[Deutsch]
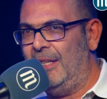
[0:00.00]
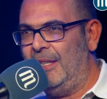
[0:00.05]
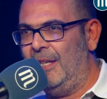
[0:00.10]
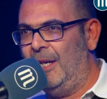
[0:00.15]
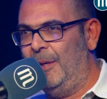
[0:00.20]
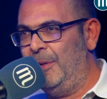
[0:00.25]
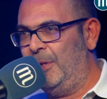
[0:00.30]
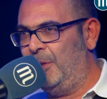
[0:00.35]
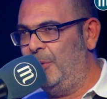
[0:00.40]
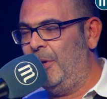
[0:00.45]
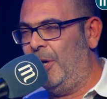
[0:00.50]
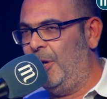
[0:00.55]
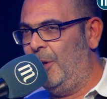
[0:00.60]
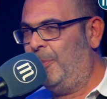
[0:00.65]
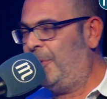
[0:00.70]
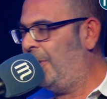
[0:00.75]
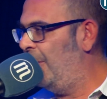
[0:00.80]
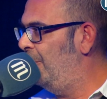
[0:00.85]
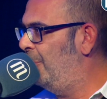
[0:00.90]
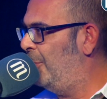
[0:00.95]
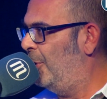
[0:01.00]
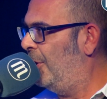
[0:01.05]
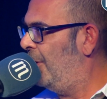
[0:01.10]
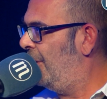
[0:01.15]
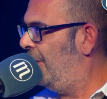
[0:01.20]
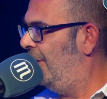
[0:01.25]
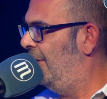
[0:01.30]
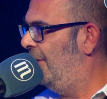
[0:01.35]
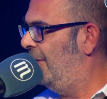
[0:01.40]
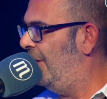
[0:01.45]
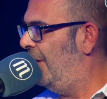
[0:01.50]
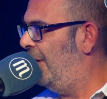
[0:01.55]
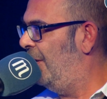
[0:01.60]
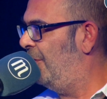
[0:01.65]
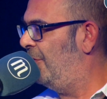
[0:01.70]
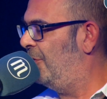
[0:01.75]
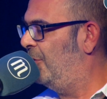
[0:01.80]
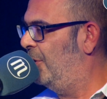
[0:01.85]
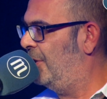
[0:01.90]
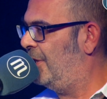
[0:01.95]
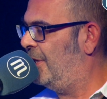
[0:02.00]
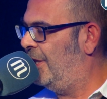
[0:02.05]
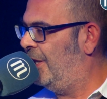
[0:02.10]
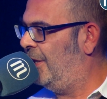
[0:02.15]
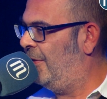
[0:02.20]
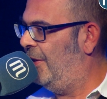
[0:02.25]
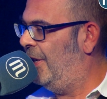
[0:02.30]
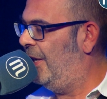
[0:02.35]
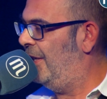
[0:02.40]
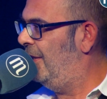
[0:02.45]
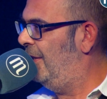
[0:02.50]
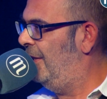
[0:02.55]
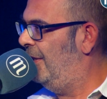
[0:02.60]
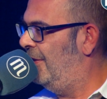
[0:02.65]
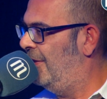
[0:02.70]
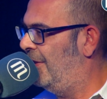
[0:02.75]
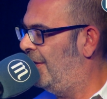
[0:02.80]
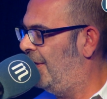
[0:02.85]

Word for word: habe ich überhaupt keinen Bock auf 50 werden.